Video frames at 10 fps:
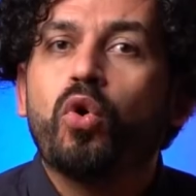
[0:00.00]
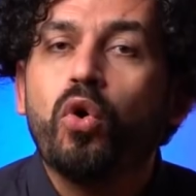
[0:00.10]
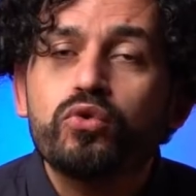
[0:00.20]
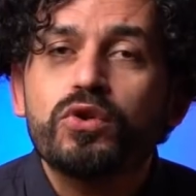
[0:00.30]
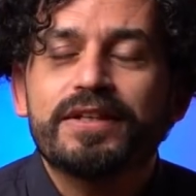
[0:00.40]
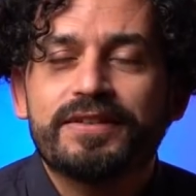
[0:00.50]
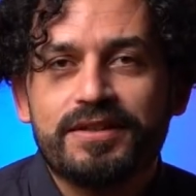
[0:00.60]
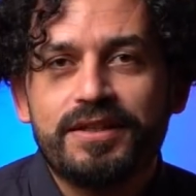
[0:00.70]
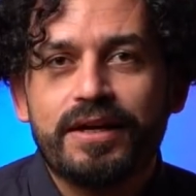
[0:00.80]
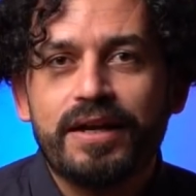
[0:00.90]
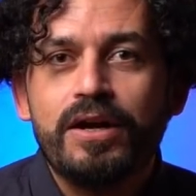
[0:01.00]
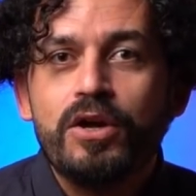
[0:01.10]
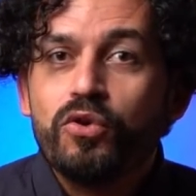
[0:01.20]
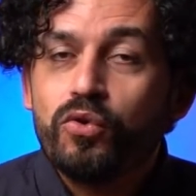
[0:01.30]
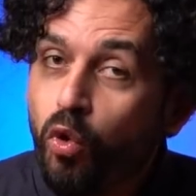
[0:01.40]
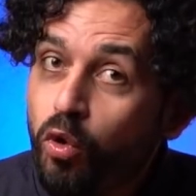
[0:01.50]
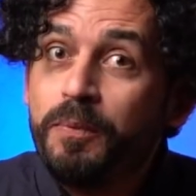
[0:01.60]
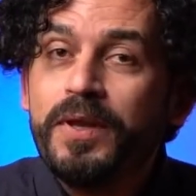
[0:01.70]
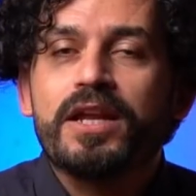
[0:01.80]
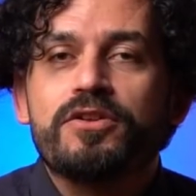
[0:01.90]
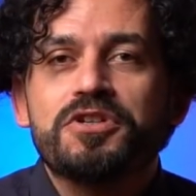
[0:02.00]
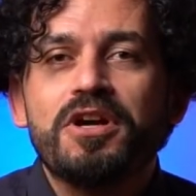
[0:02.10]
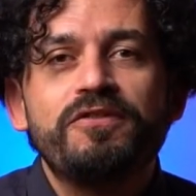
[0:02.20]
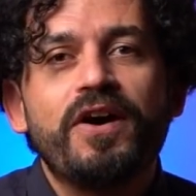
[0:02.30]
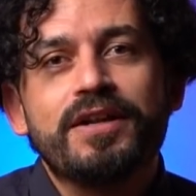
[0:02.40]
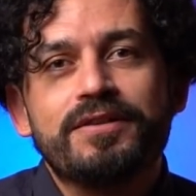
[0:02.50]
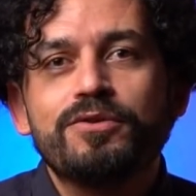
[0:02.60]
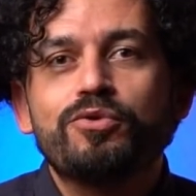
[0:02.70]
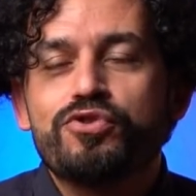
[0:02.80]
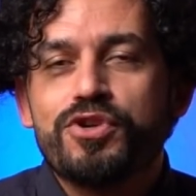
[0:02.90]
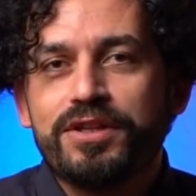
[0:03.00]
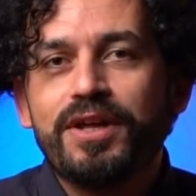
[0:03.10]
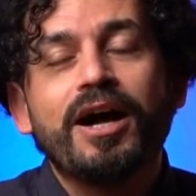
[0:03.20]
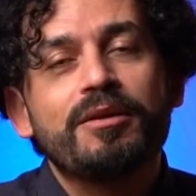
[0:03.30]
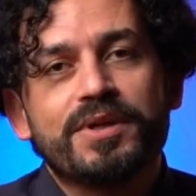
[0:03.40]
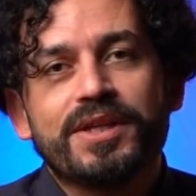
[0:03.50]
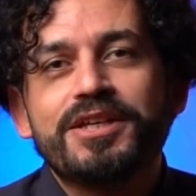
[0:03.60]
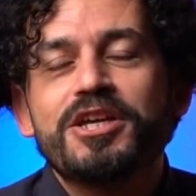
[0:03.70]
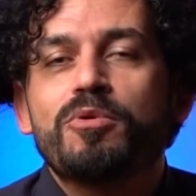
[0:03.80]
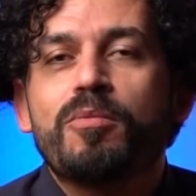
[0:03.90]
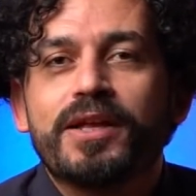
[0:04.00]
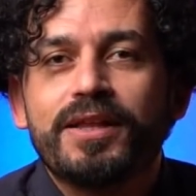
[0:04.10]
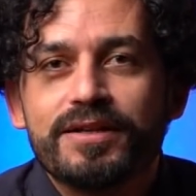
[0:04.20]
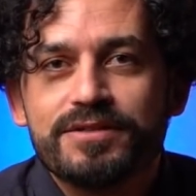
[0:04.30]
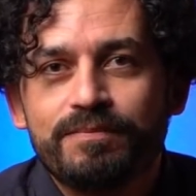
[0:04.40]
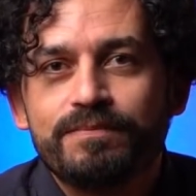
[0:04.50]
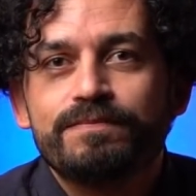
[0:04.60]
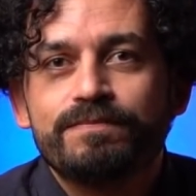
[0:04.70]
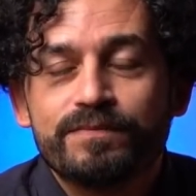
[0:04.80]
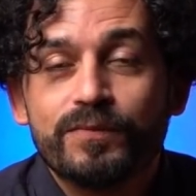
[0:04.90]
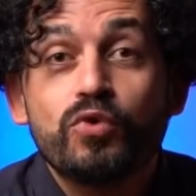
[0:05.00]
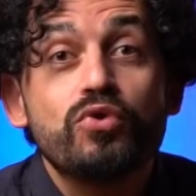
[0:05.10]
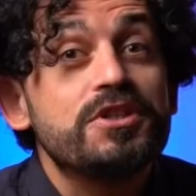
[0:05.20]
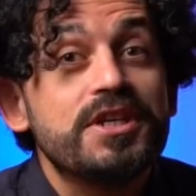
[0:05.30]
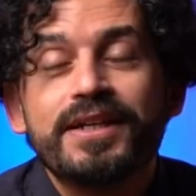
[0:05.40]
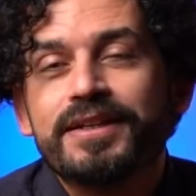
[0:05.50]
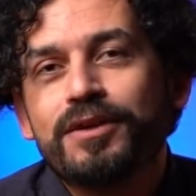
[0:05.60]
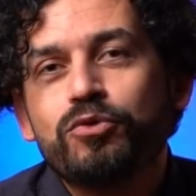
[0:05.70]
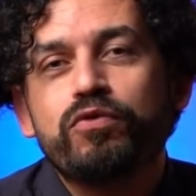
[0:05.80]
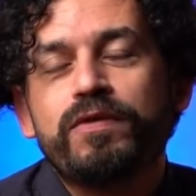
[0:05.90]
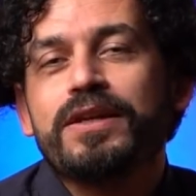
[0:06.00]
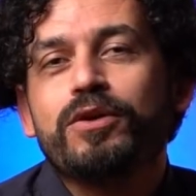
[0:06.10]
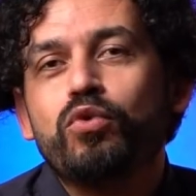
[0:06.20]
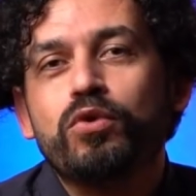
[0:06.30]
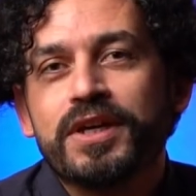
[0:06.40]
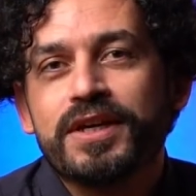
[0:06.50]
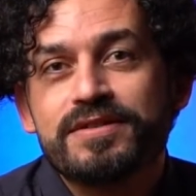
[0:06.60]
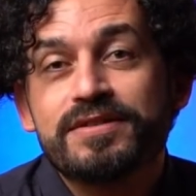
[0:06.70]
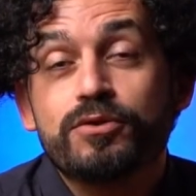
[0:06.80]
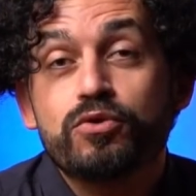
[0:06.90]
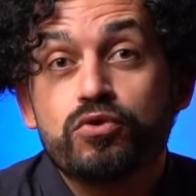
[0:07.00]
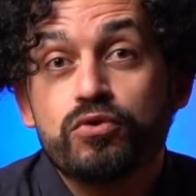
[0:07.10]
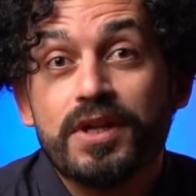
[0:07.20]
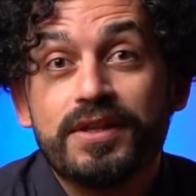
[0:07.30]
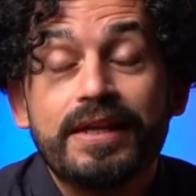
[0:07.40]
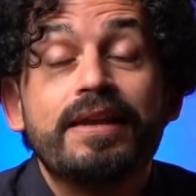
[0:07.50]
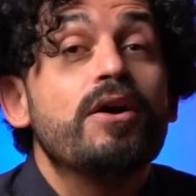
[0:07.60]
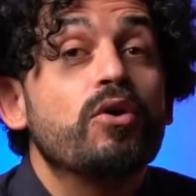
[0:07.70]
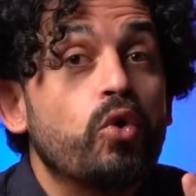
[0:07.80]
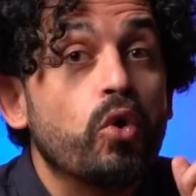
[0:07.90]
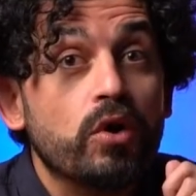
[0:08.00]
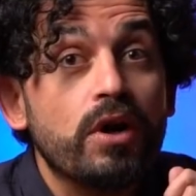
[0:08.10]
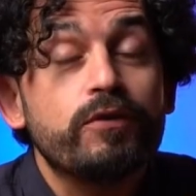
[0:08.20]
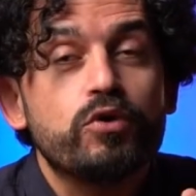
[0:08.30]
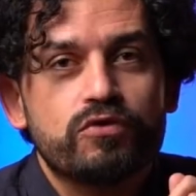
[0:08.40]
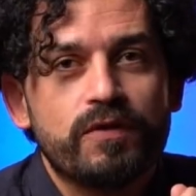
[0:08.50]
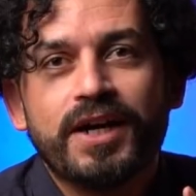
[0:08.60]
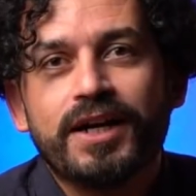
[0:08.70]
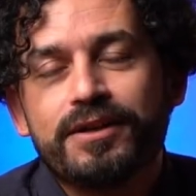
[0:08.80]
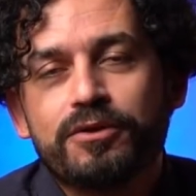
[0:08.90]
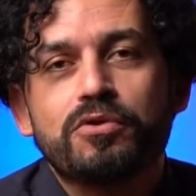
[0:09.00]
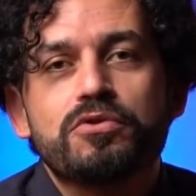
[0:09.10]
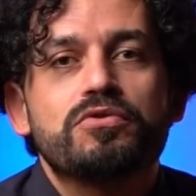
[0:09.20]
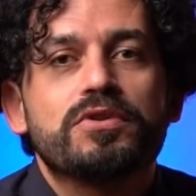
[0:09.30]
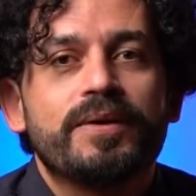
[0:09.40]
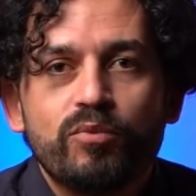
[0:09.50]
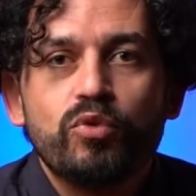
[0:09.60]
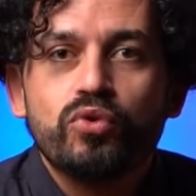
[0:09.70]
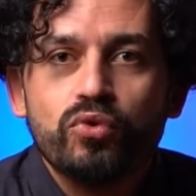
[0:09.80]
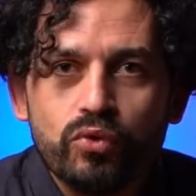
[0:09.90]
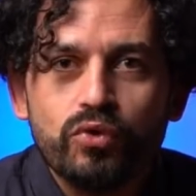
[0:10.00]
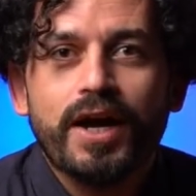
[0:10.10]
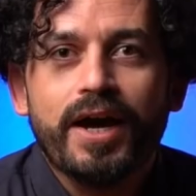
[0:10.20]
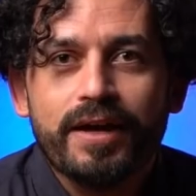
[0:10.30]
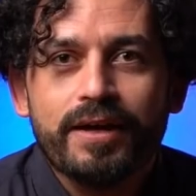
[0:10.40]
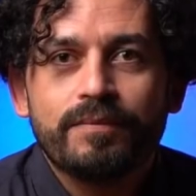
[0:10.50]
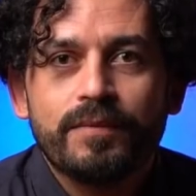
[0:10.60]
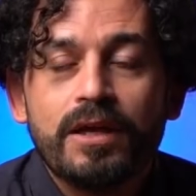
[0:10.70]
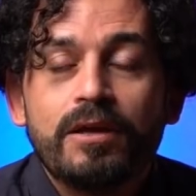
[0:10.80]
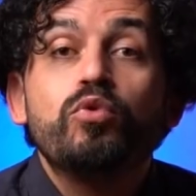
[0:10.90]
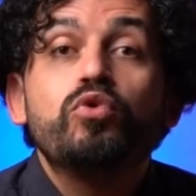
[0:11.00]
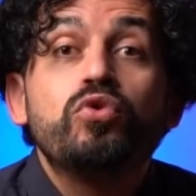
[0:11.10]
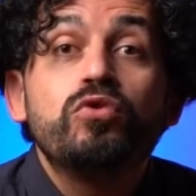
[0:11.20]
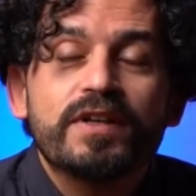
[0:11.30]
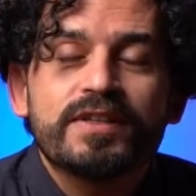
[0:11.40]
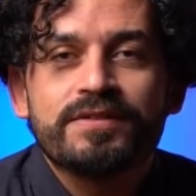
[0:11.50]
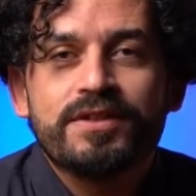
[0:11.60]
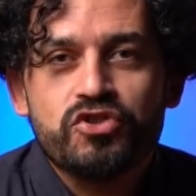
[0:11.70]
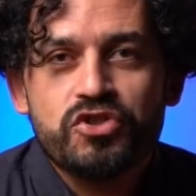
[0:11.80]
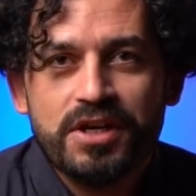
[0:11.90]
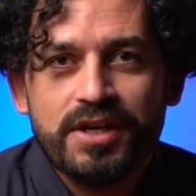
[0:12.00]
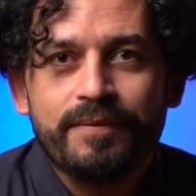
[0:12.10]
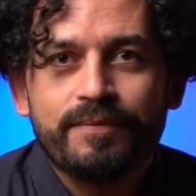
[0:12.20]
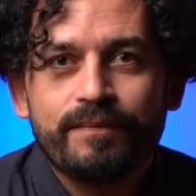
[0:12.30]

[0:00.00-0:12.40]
kontra ataklarla Ön plana çıkan Fahrettin Koca'yı da anmadan geçmemek lazım. Türkiye neden güvenli ülke statüsünde değil koronavirüs vakaları konusunda bütün dünyaya, bütün vatandaşlarına